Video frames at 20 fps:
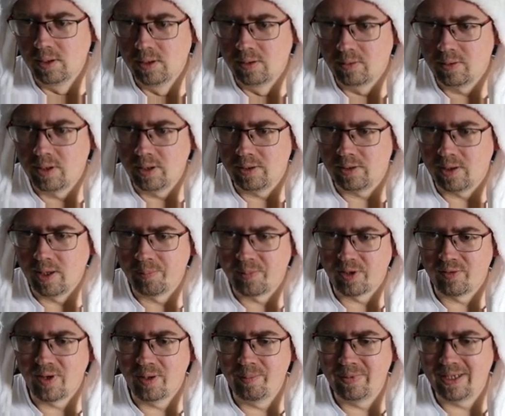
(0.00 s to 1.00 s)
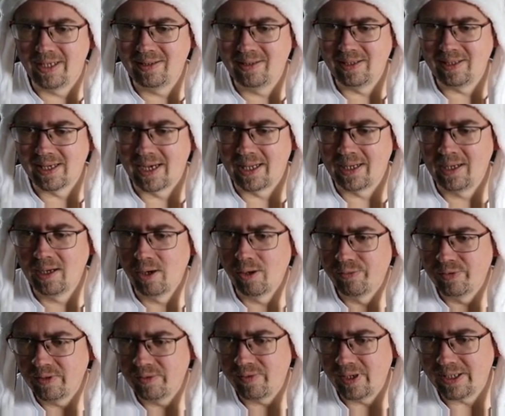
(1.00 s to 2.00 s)
Okay, ich glaube, das war mit richtig Anlauf
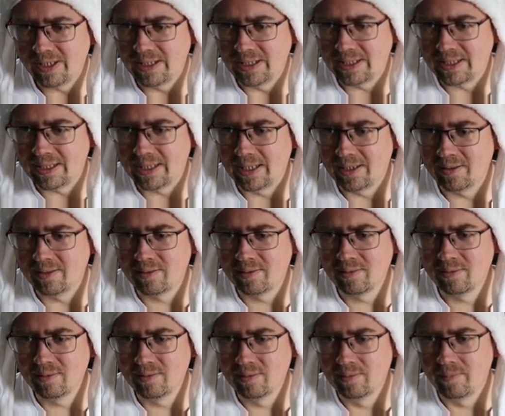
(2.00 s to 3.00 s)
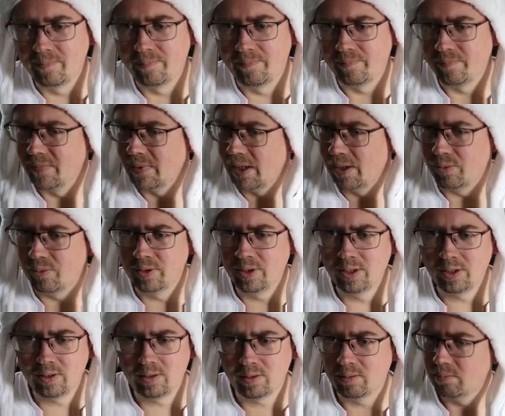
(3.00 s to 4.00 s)
und vielleicht an der Kante. Auch
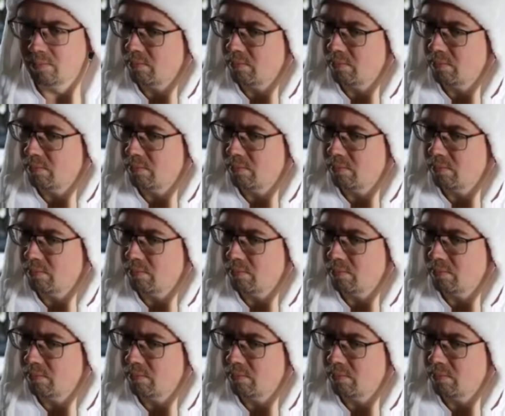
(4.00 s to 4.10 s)
nicht.